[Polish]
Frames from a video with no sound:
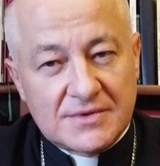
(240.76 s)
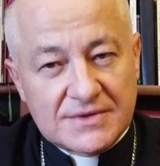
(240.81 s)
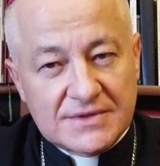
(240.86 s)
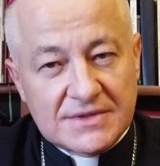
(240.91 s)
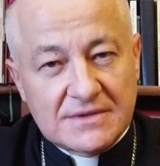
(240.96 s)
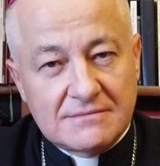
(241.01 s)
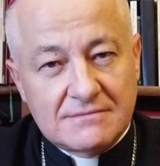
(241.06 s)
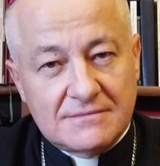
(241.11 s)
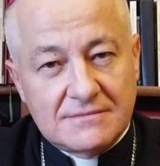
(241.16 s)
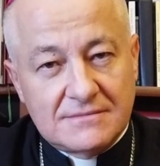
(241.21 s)

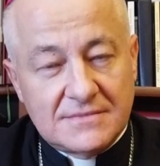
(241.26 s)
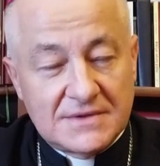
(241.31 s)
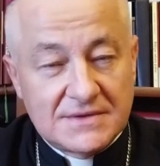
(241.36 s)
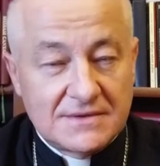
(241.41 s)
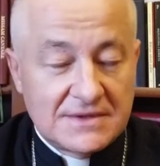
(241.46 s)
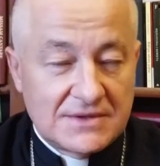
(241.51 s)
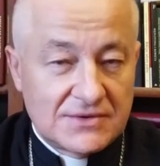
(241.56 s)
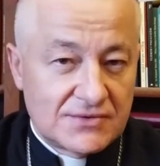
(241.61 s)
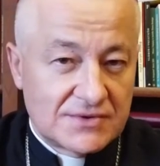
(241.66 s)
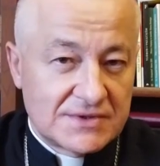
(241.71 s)
Boże.
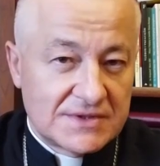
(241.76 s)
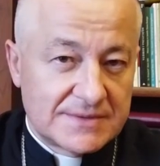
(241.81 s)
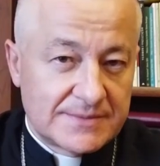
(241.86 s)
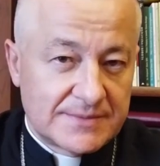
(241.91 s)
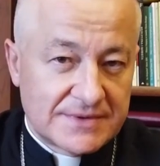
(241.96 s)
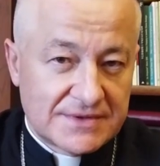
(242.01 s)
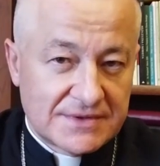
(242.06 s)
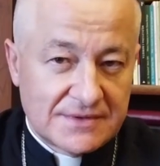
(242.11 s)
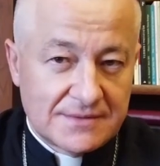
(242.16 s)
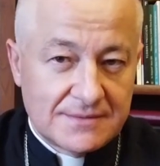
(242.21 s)
Ono na różne
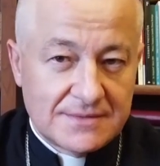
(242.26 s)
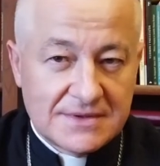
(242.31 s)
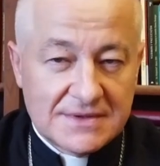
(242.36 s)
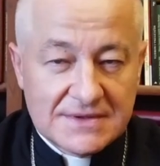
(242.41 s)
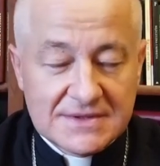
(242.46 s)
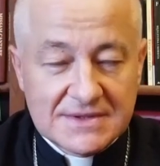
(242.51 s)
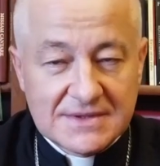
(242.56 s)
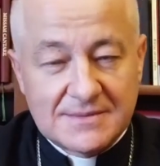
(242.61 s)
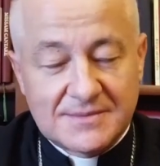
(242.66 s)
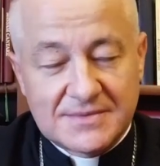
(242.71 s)
sposoby
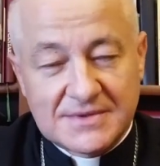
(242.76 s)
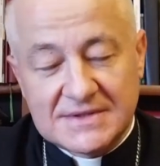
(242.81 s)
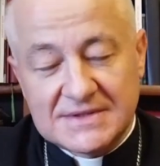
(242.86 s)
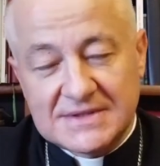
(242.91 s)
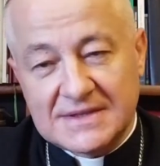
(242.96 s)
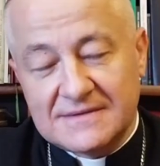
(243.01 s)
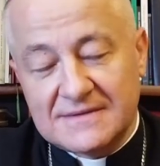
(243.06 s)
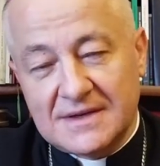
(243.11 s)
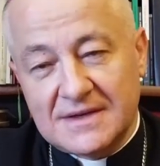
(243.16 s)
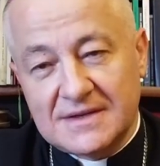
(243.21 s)
jest
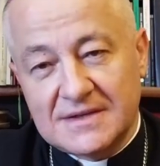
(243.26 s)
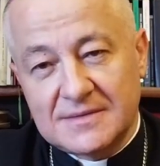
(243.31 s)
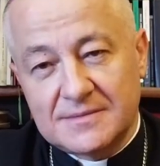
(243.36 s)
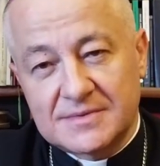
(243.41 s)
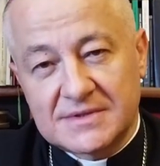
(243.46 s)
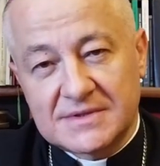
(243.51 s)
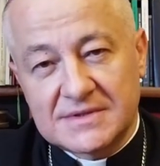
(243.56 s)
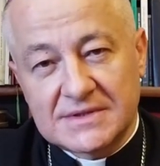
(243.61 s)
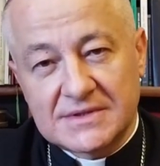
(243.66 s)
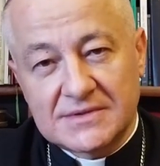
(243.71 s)
przedstawiane
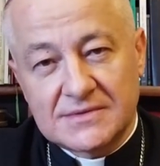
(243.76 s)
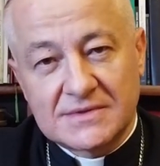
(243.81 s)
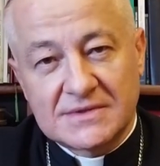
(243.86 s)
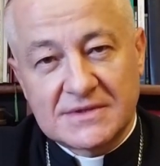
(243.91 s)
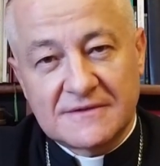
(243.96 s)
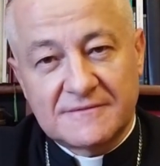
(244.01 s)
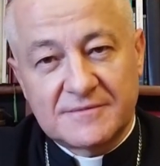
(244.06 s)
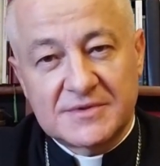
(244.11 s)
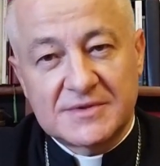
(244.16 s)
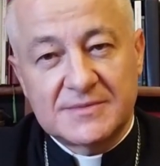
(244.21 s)
przez
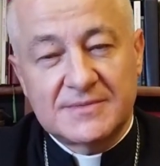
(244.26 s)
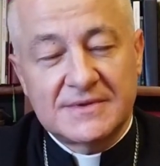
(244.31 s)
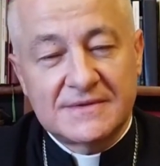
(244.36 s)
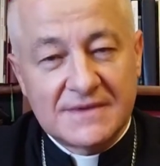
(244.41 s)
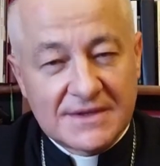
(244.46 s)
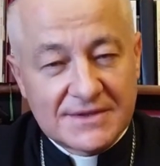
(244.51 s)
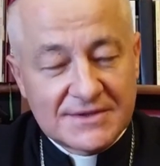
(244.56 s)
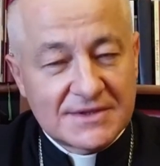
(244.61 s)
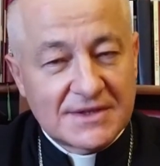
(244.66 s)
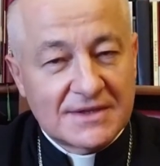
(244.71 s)
Jezusa w
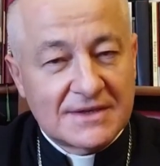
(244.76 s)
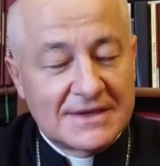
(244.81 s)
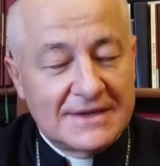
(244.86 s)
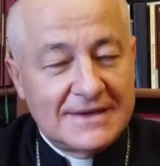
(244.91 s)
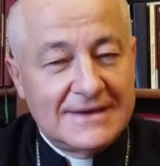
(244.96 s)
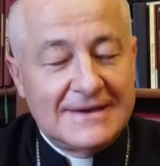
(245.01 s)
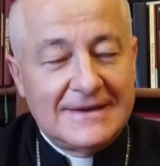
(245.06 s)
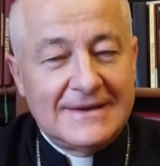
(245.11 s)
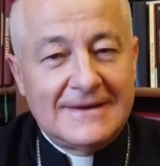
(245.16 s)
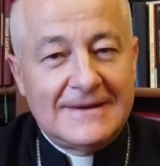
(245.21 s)
przypowieściach.
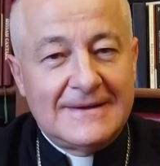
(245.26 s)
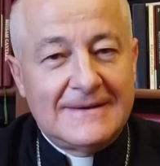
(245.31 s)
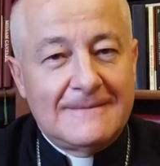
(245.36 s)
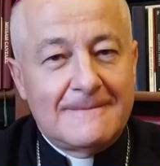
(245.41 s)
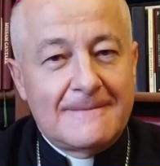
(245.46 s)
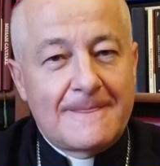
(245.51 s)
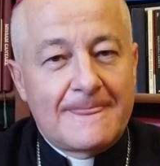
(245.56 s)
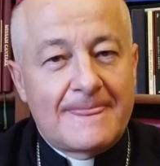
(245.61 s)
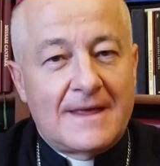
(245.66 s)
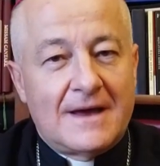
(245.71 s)

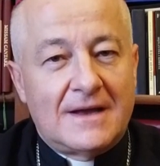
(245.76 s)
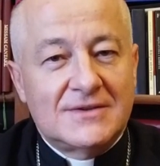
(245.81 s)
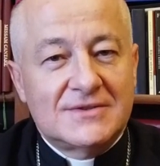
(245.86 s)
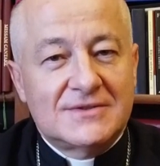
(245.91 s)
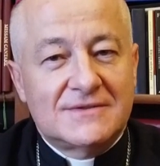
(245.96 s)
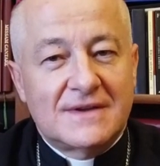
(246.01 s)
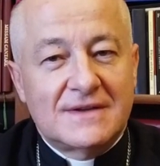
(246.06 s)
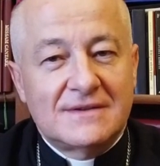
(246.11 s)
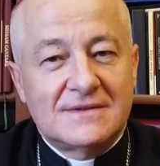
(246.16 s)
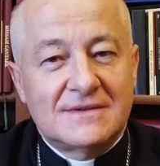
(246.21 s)

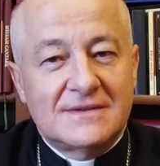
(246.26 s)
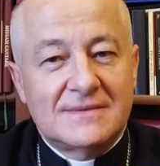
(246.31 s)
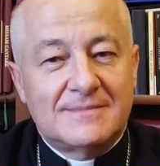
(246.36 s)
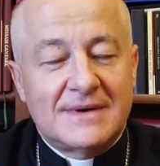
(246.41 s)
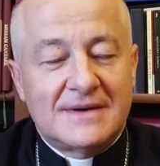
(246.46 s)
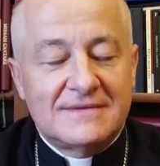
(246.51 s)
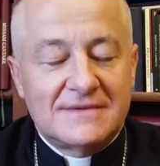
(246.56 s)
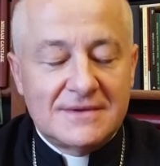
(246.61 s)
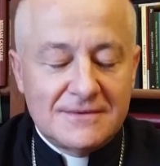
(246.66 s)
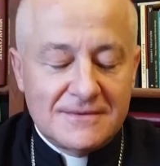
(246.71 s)
Ale święty
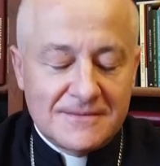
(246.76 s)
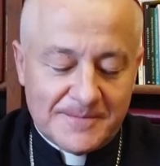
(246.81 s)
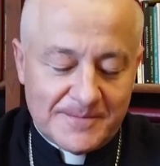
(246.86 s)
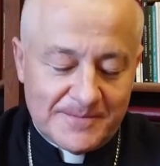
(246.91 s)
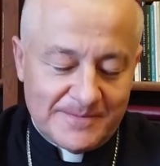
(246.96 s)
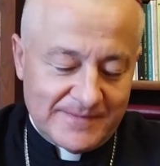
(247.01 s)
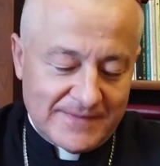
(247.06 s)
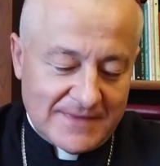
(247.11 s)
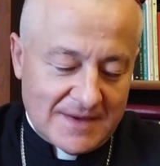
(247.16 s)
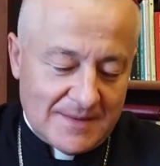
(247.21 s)
Paweł
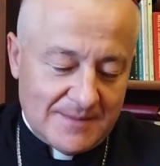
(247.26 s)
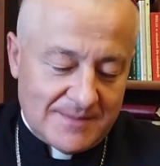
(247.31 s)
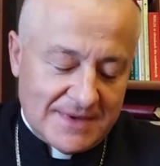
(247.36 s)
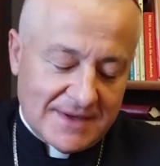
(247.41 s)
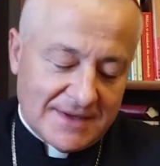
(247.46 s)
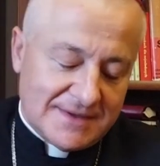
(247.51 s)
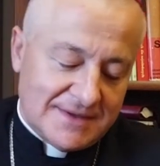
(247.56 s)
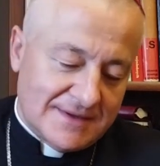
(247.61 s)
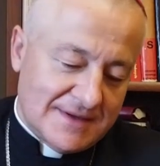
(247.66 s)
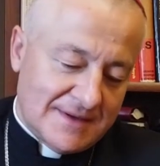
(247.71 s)

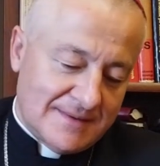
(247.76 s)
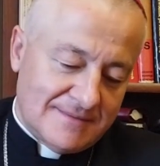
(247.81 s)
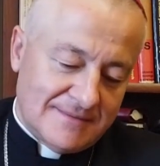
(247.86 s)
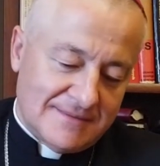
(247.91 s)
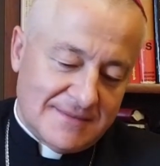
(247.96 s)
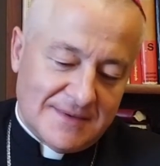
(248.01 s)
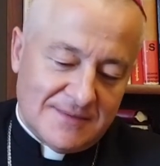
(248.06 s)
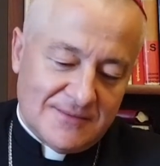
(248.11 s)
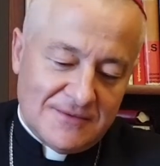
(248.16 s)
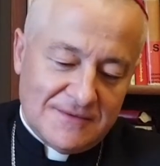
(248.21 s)
pięknie
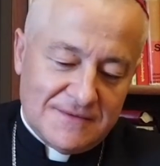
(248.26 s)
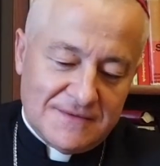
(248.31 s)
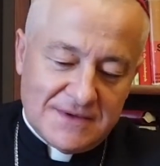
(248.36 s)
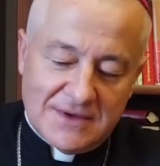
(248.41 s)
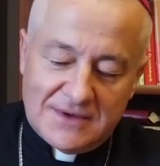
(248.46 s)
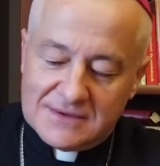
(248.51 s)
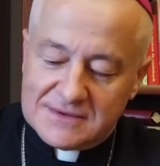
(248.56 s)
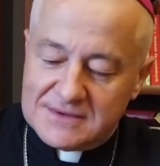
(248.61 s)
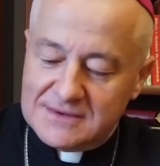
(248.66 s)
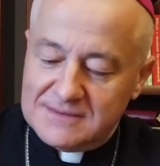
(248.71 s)
nam
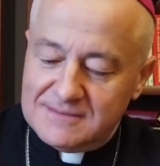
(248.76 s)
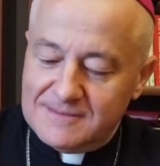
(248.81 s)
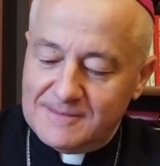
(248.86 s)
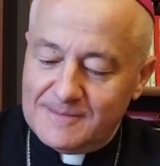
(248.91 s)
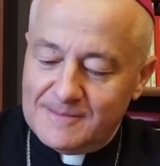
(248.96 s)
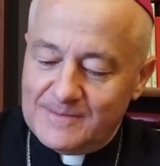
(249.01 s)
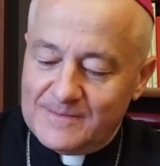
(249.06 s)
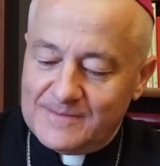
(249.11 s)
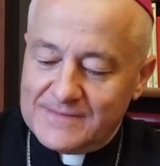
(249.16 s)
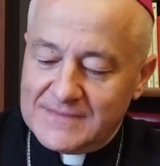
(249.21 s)
mówi o
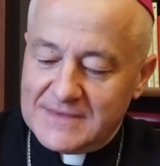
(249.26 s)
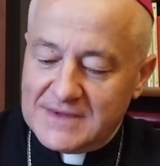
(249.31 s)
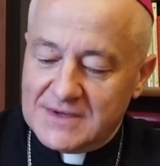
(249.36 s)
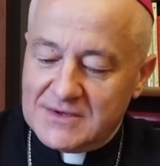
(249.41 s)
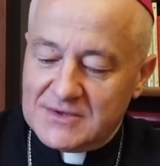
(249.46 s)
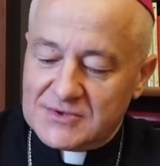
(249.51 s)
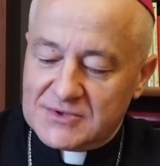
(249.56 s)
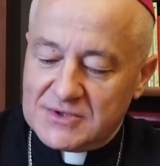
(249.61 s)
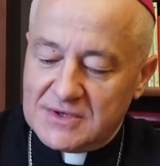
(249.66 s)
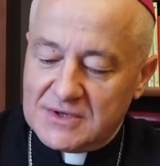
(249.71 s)
tym,
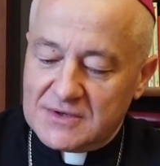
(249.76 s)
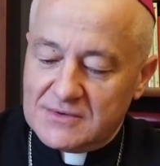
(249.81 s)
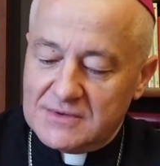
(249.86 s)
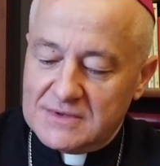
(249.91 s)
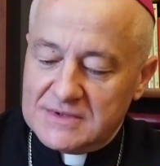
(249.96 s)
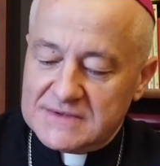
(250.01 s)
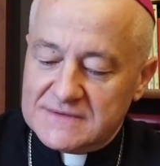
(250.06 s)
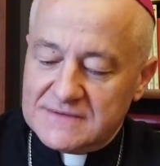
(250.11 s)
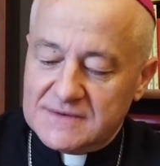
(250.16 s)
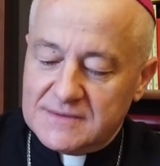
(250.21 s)
że
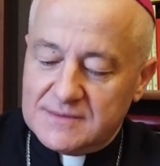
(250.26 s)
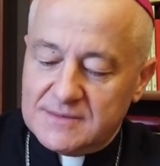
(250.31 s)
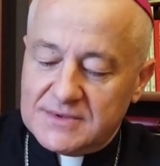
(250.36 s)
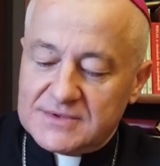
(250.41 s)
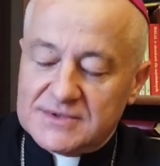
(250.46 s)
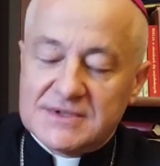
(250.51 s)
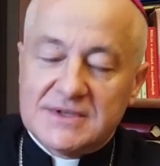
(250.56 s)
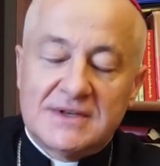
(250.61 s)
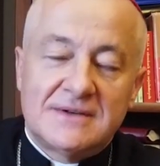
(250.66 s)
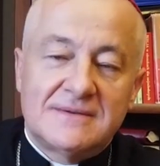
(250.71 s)
Królestwo
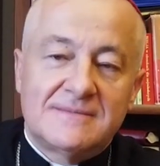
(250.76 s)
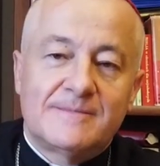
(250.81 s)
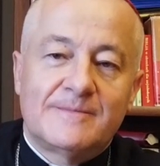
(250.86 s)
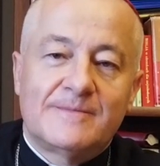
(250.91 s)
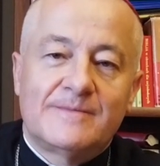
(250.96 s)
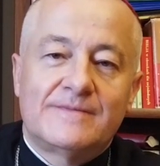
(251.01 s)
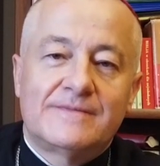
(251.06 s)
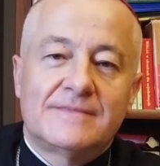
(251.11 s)
Boże